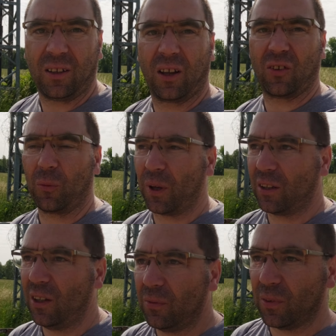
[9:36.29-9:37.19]
Das
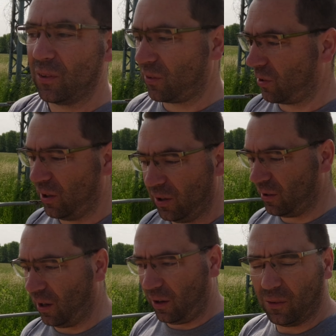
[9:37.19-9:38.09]
Objektiv ist
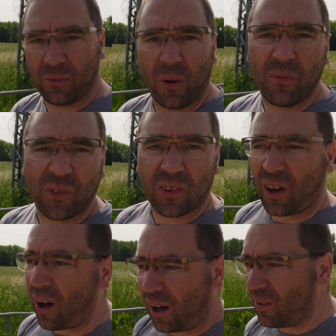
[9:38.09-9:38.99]
ja 50
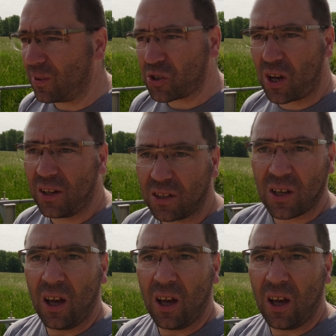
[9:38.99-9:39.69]
Jahre alt wahrscheinlich